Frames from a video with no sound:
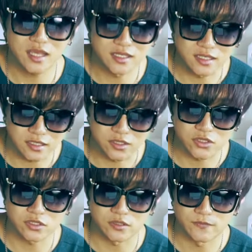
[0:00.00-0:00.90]
电影
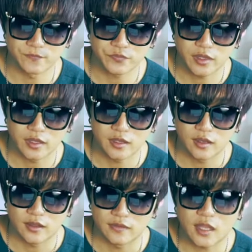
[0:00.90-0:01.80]
格式，
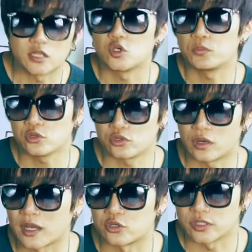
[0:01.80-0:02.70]
那你就不需
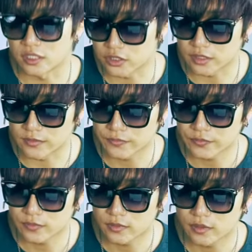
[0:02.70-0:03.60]
要买许可证，
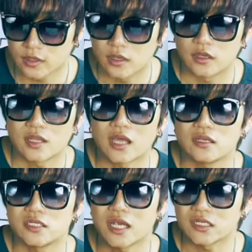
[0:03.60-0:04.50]
它
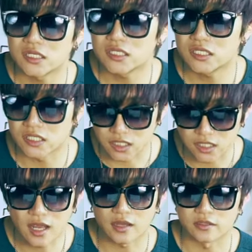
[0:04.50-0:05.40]
的相机是
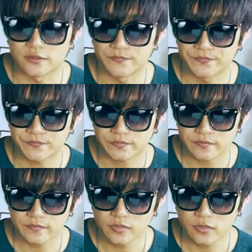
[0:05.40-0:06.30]
一样
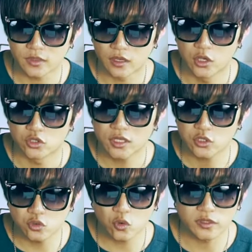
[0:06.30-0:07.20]
的。
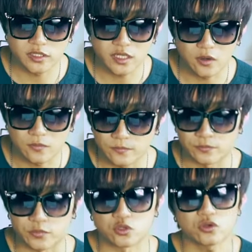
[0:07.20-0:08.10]
那如果你要，
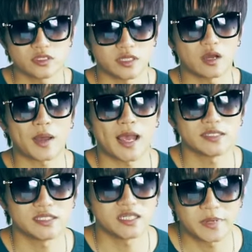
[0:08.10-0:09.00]
比如说你要拍
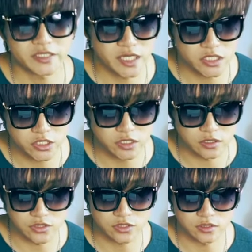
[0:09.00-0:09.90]
Cinema D N G
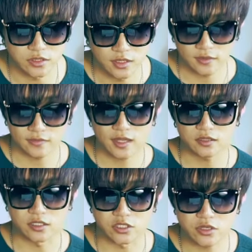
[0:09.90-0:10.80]
格式，那
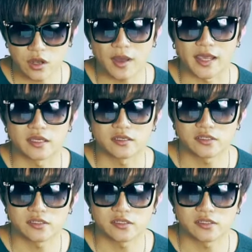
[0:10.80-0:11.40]
你就要买一个